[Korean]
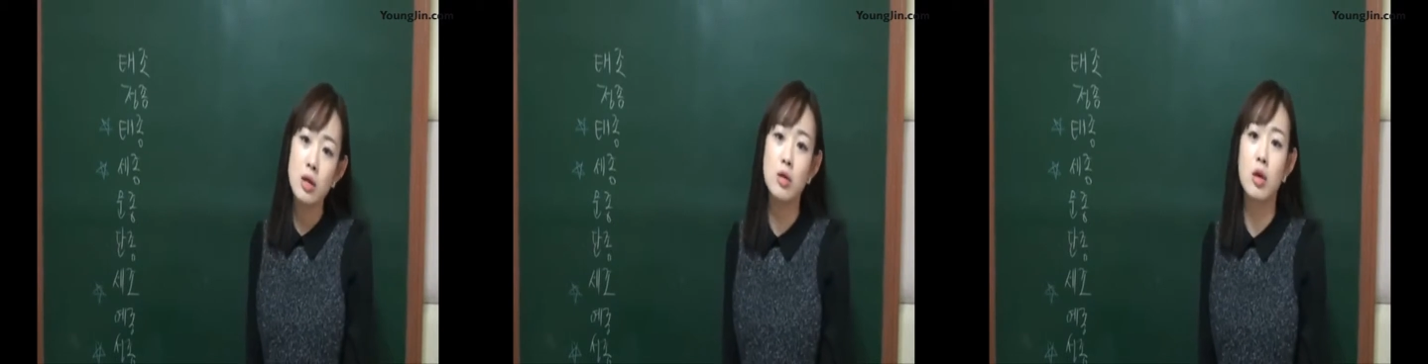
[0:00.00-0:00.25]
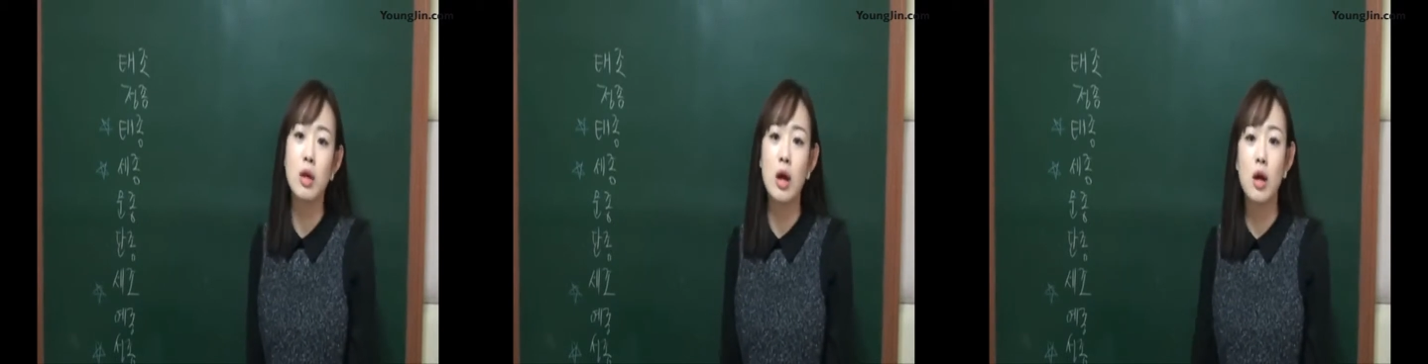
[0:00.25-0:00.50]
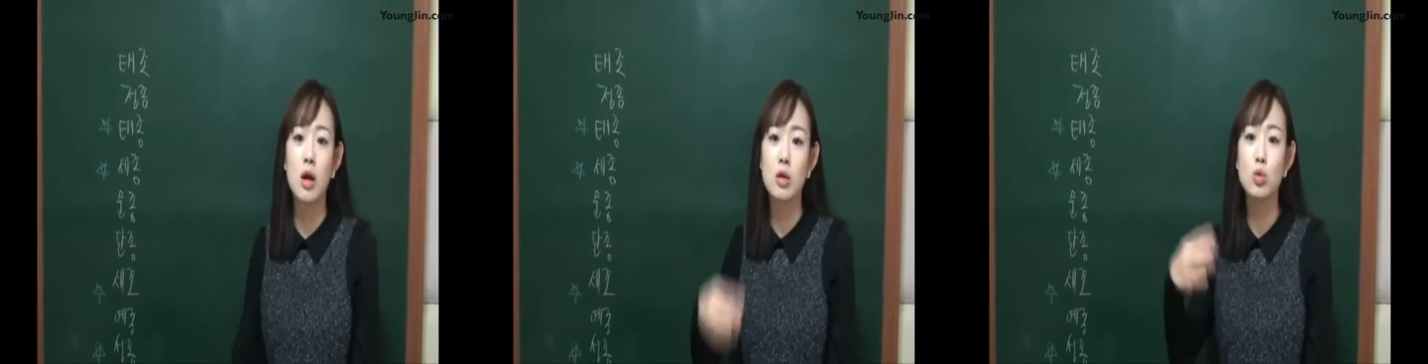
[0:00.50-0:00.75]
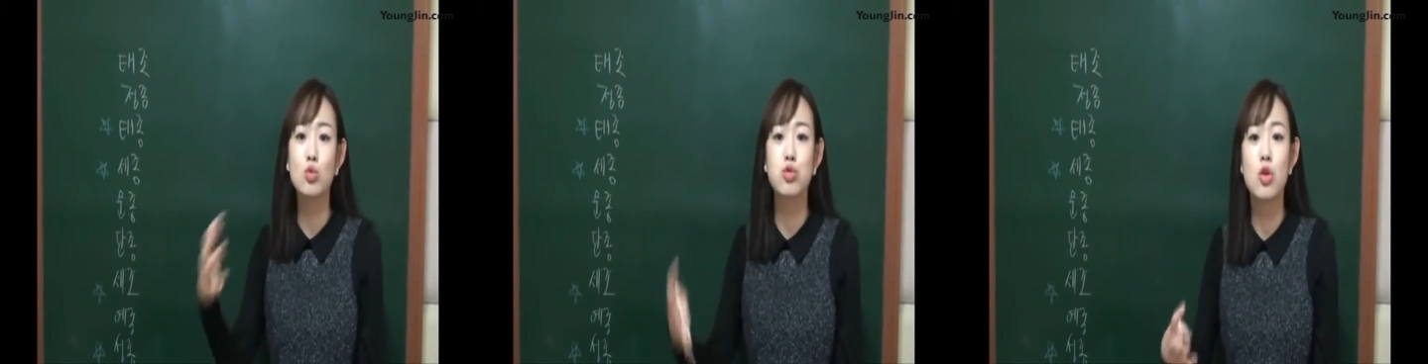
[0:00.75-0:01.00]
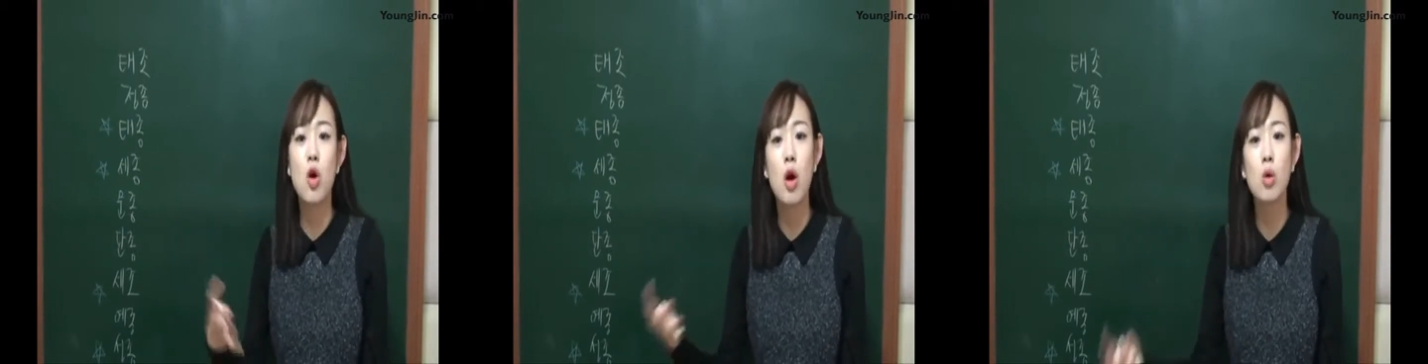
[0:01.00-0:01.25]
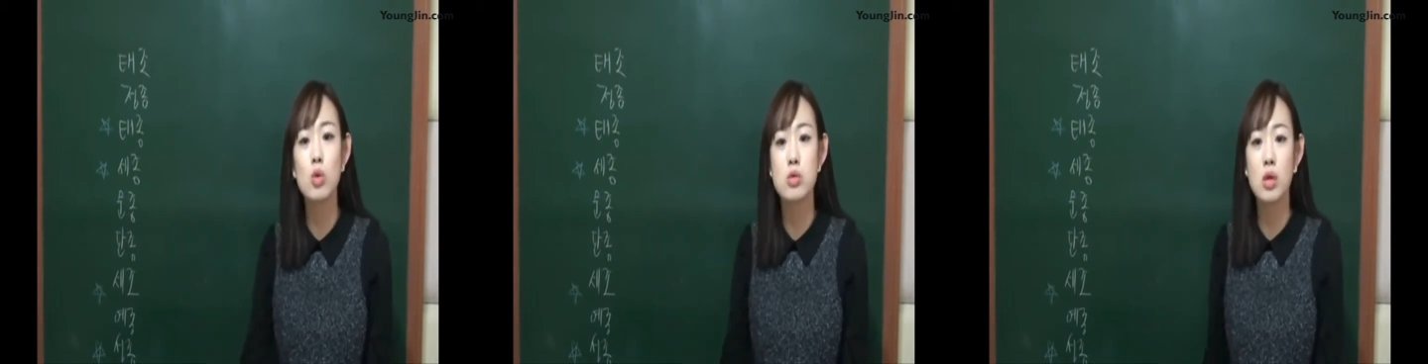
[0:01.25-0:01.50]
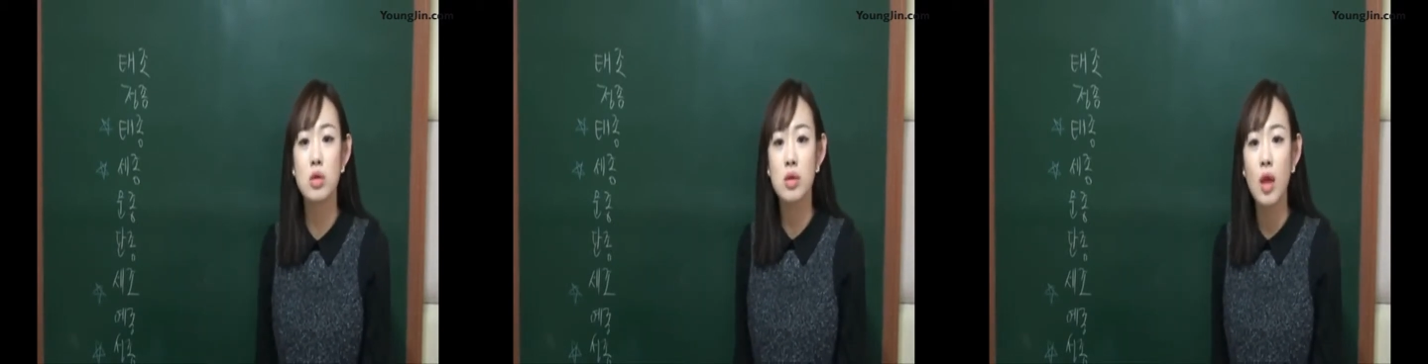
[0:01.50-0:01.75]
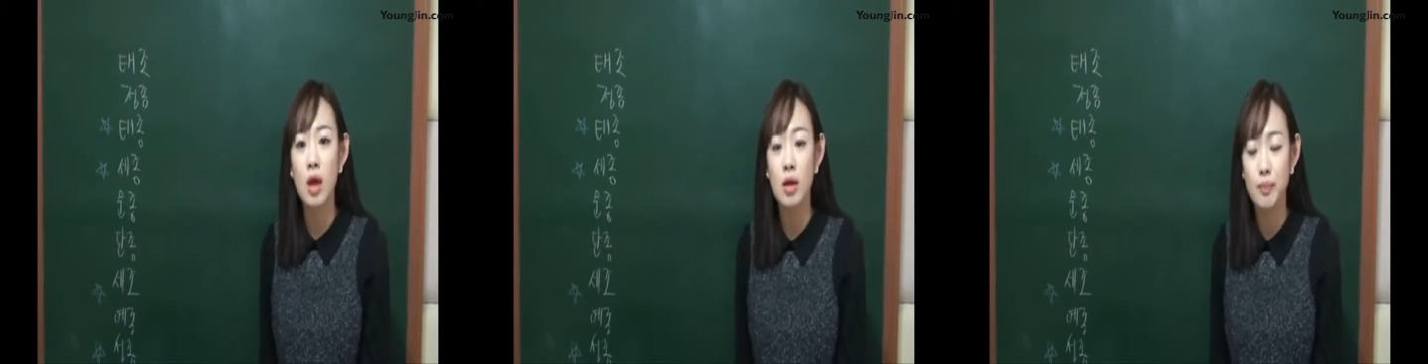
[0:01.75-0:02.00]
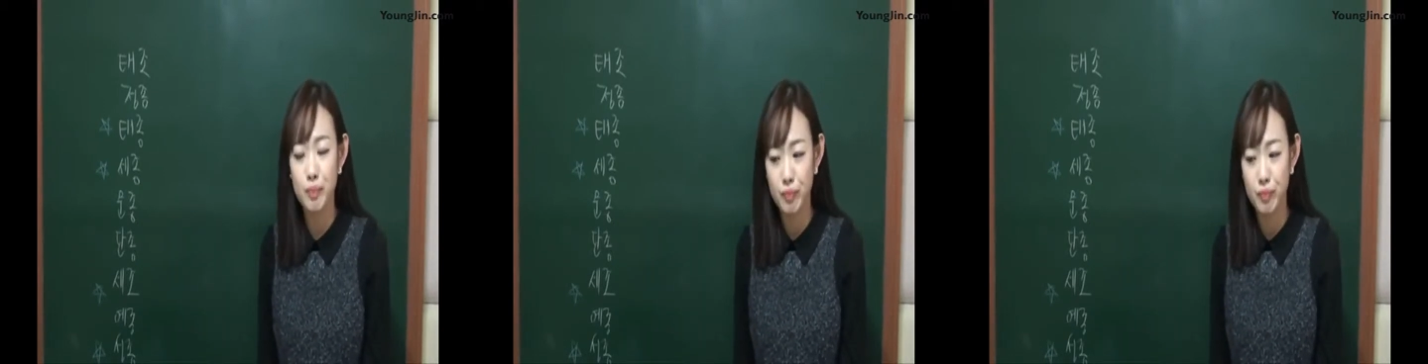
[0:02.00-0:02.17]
이렇게 나라가 또 굴러가고 있었는데